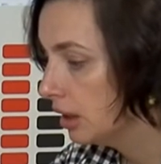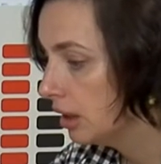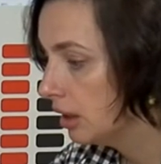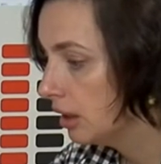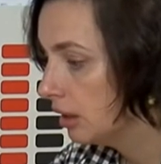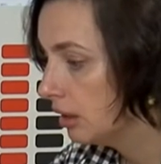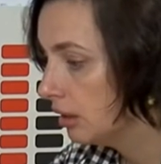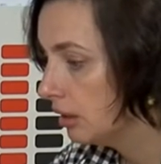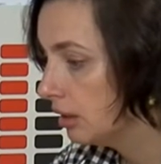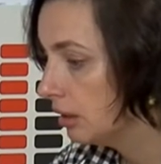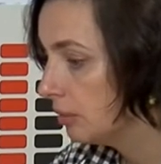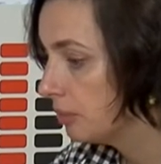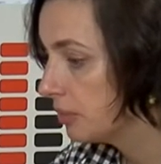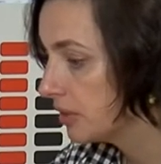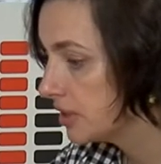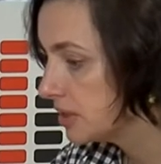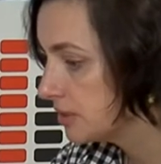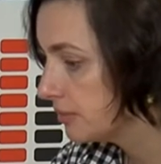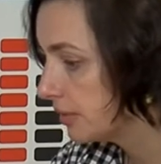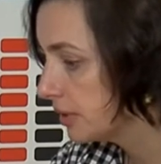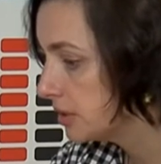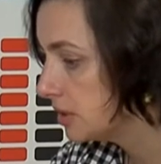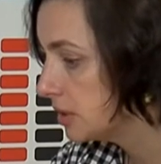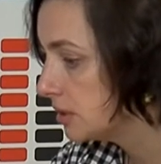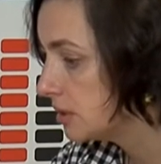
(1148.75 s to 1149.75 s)
э,
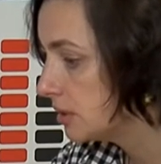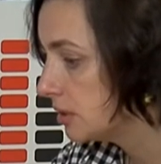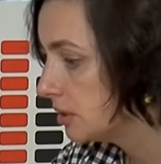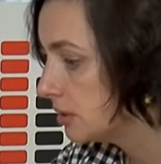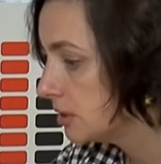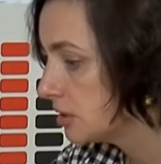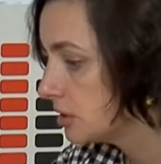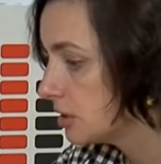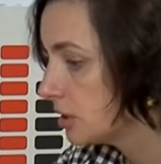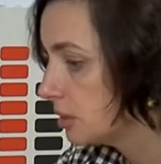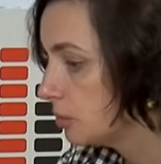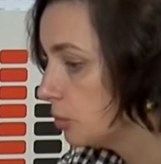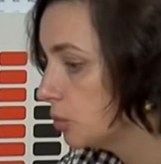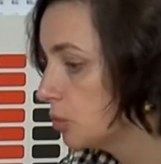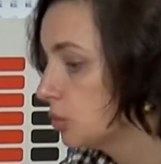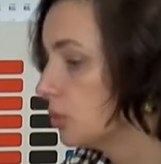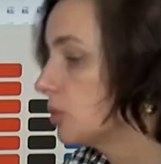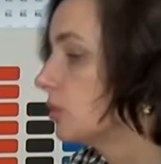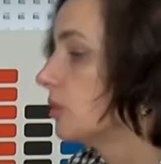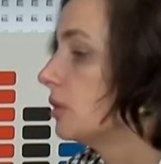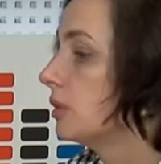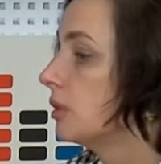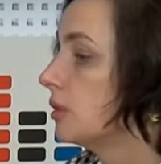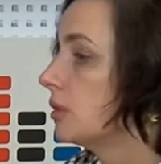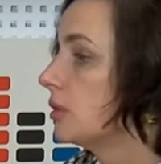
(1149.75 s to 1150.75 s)
производители,
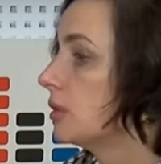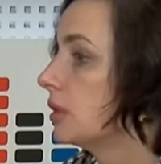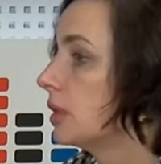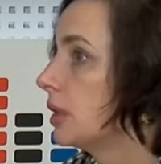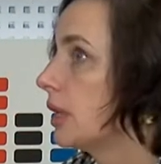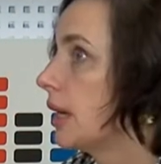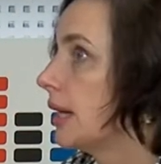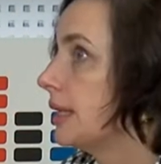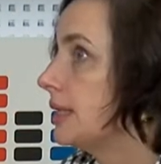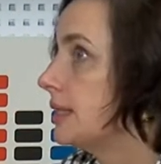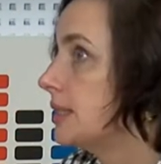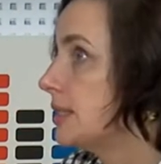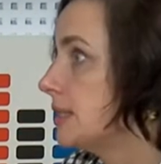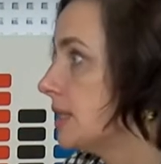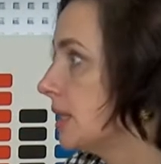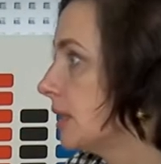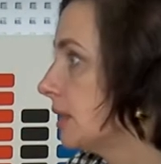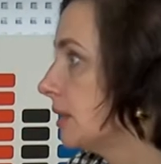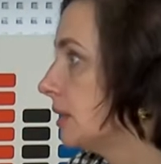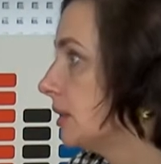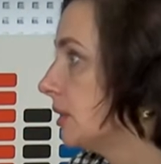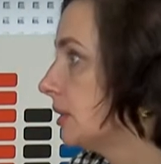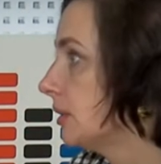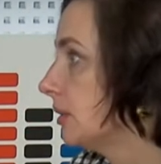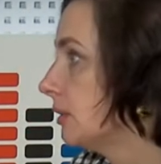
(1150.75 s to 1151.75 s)
дистрибьюторы
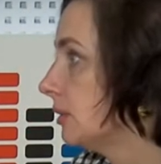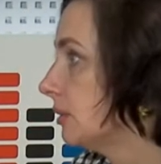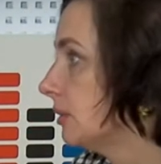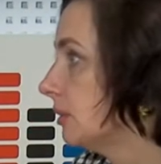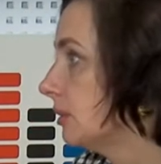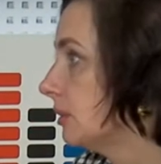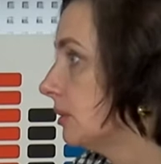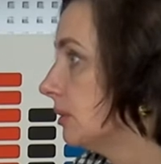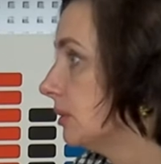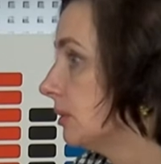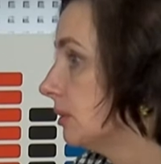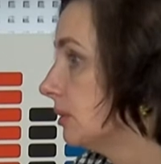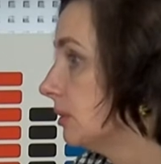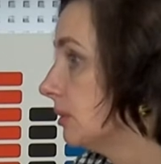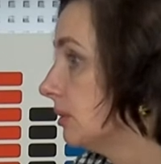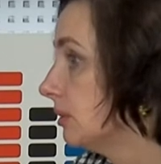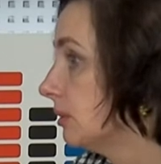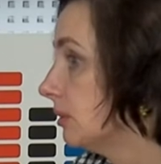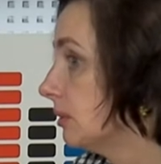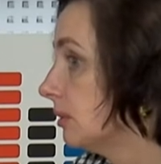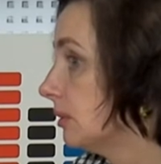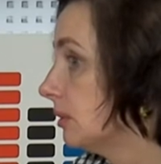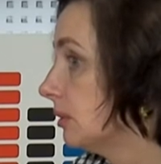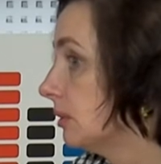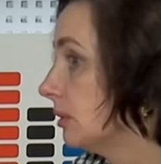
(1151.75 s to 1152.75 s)
хотят
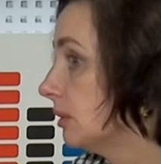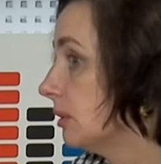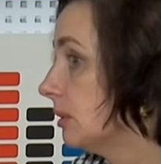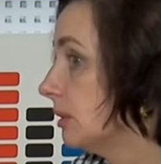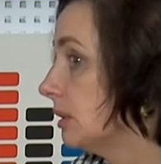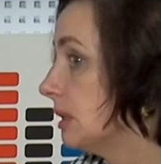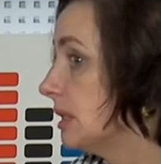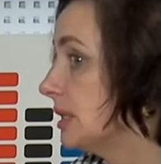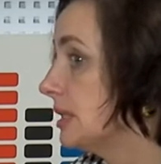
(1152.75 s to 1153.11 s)
э,